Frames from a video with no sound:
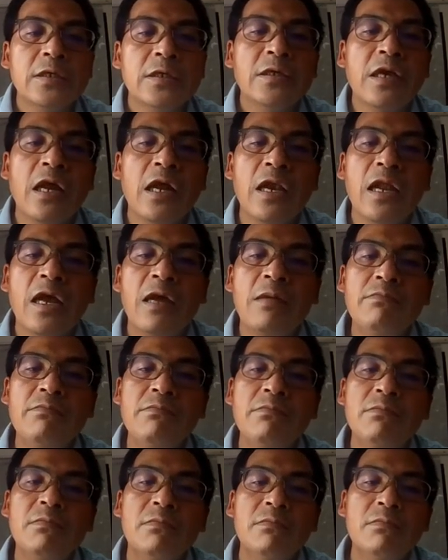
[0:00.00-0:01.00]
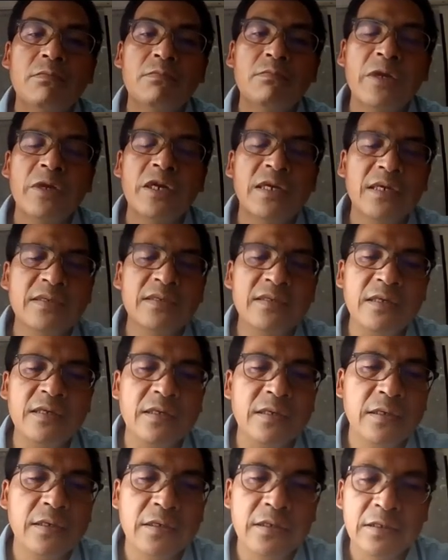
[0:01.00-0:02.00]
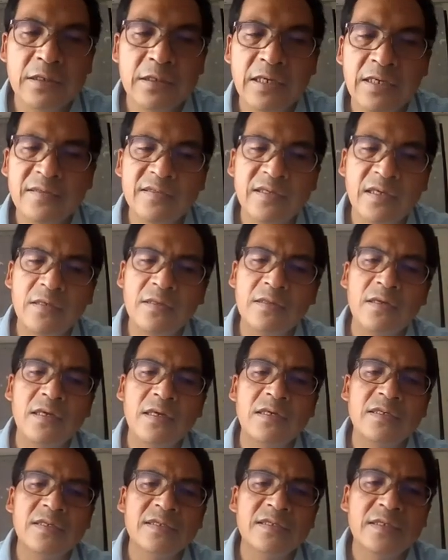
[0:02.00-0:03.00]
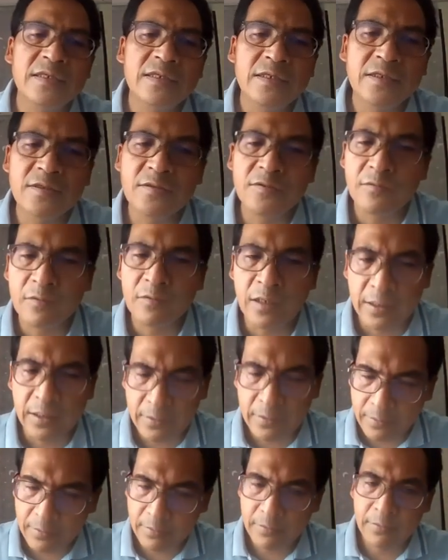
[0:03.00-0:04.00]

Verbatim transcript: Dalam berdasar eh, dasar tradisi sunat